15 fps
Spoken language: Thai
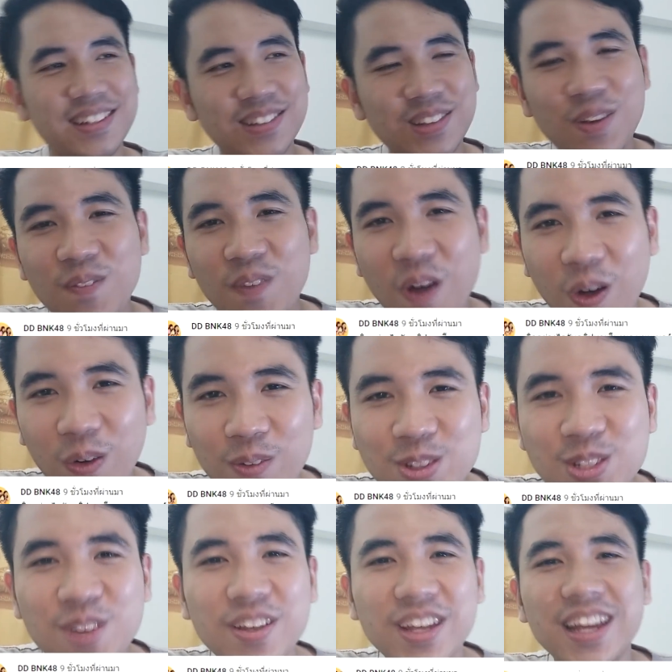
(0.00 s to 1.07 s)
ต้องบอกคุณผู้
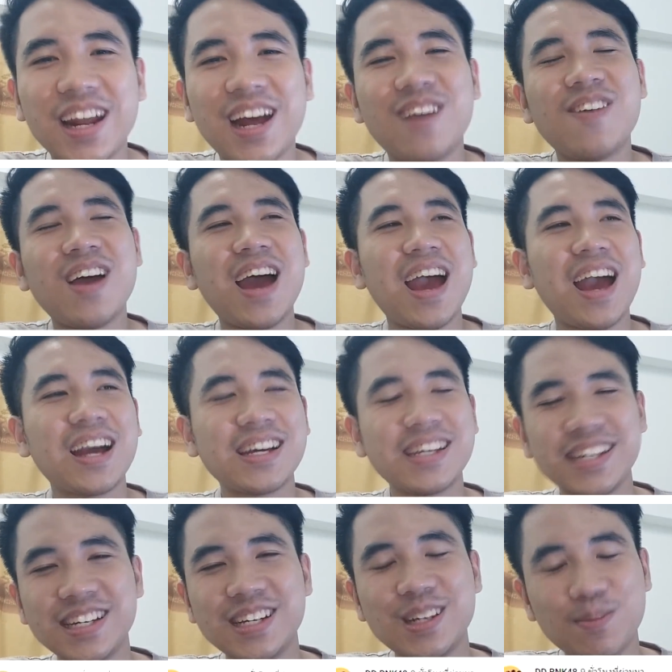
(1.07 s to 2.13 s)
ชมอย่างนี้นะครับว่า
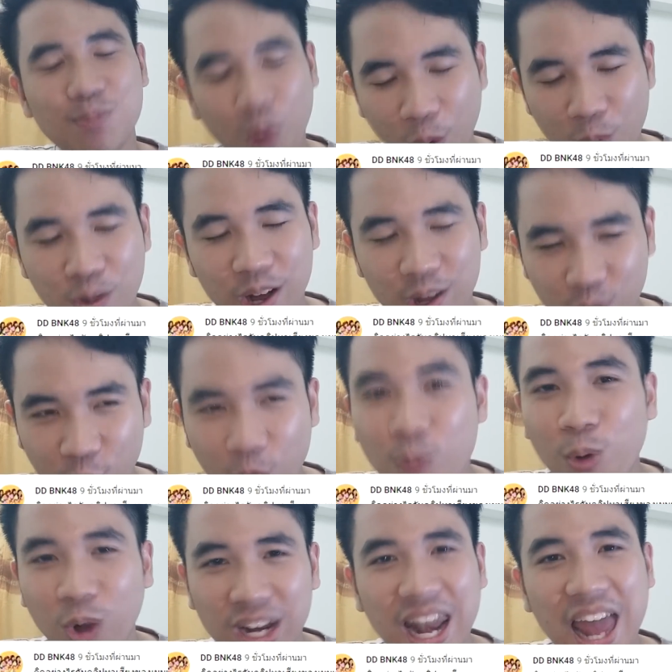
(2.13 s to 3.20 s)
คือผมมาดู
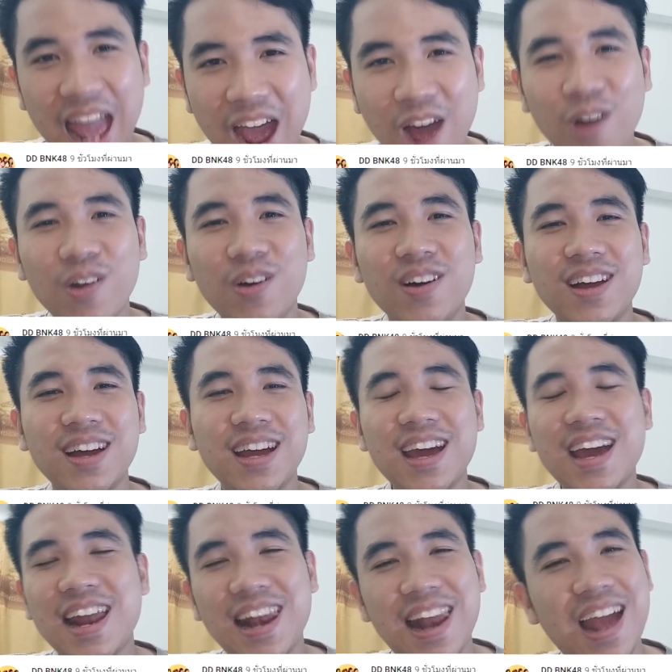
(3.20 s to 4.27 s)
หมดแล้ว
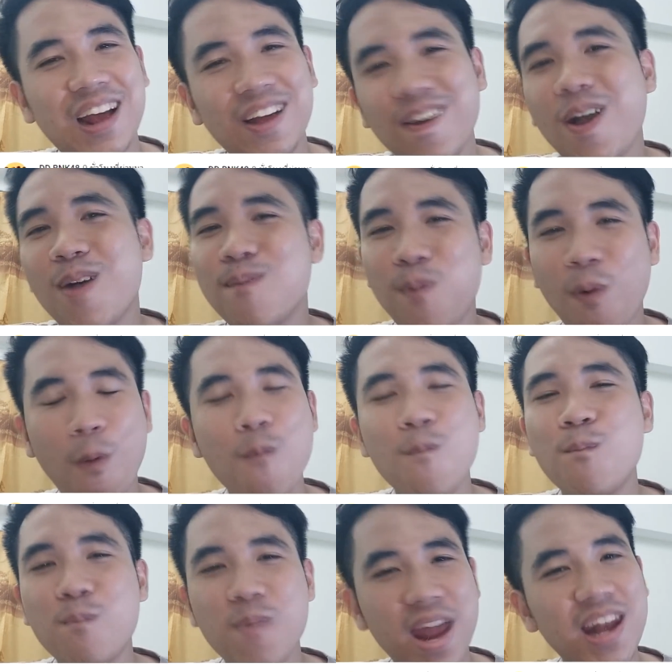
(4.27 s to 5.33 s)
และก็ผม
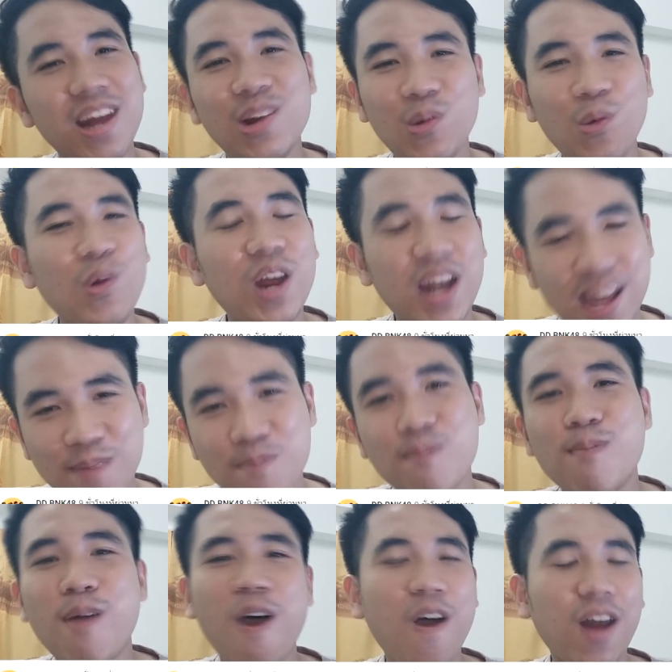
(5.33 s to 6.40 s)
เม้นทุกคลิป
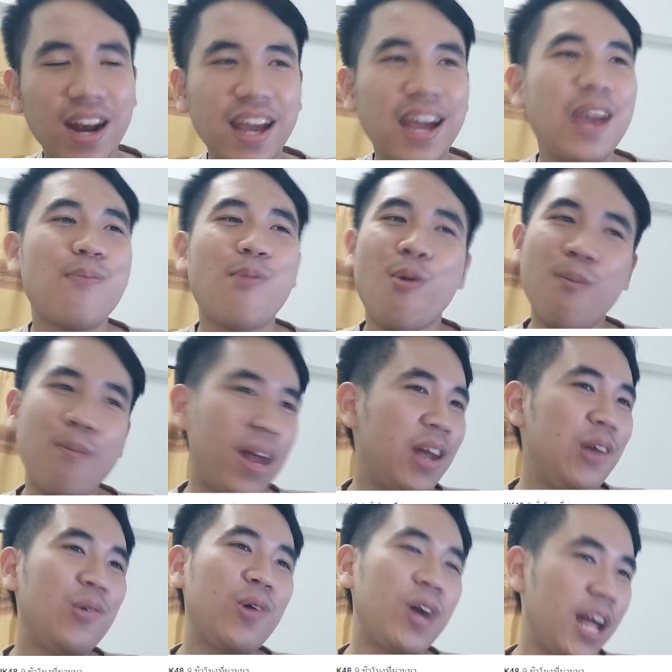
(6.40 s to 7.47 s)
บอกเลย ผมเม้น
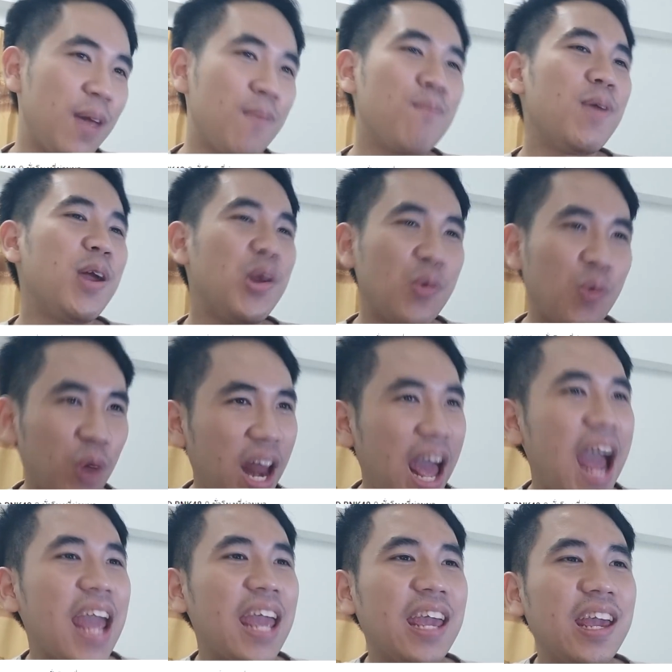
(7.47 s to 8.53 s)
ทุกคลิปไปดู
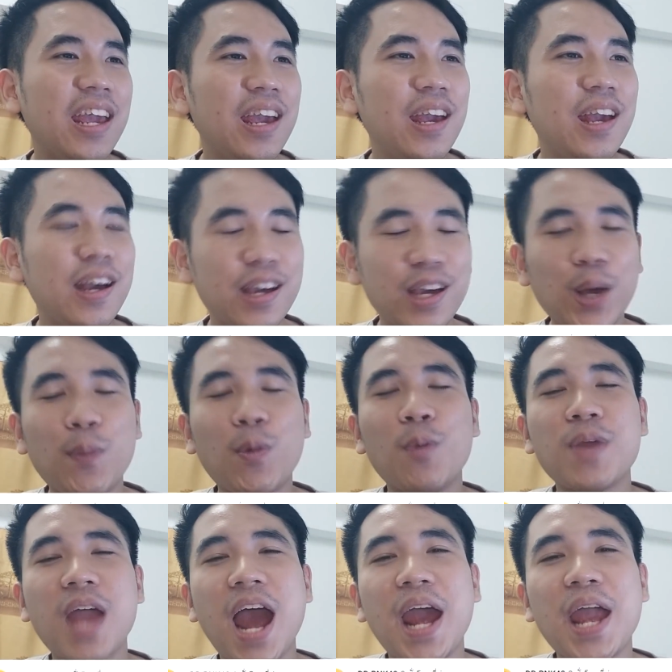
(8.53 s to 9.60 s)
ได้ คือผม
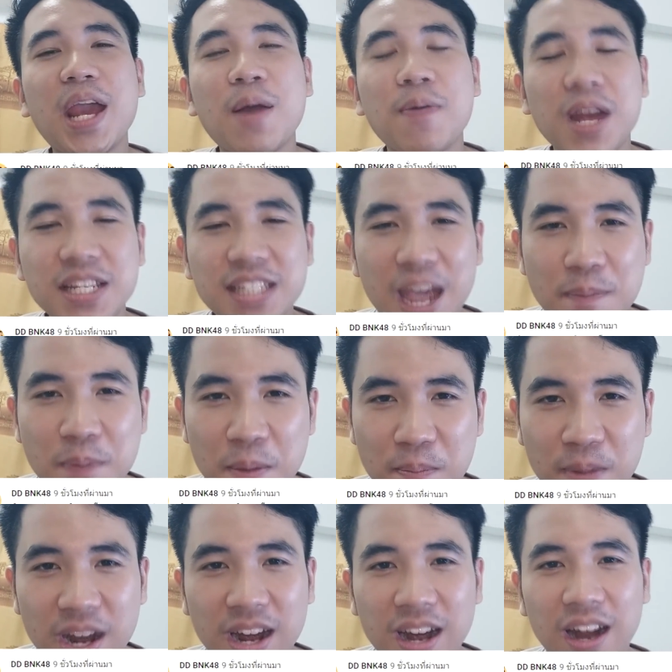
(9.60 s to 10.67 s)
อยากให้กำลังใจเมม
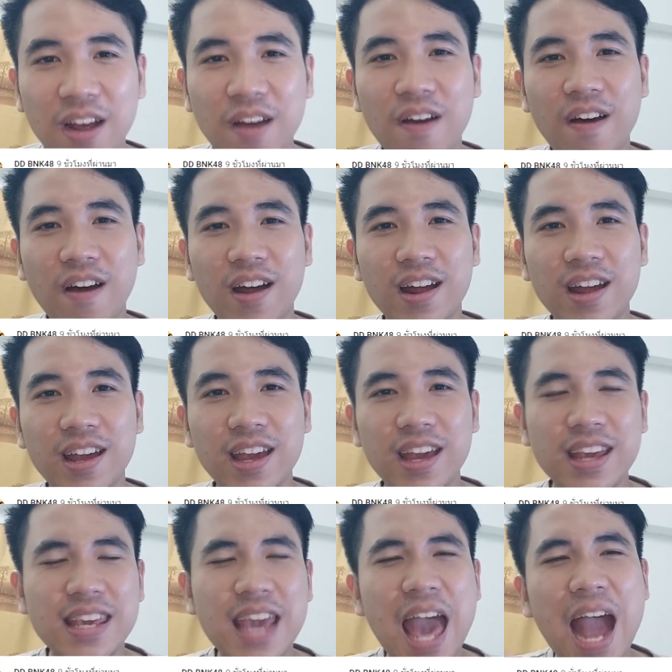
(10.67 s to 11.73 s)
เบอร์แล้วก็
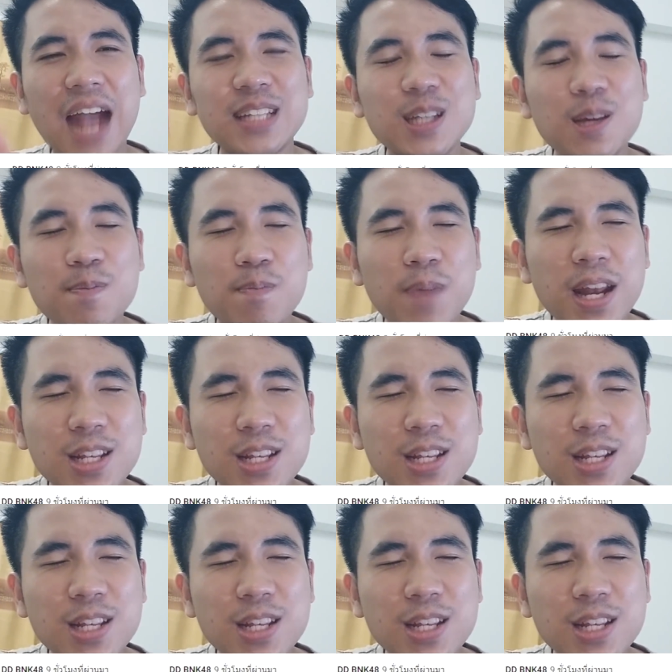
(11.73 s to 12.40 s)
อยากจะเป็น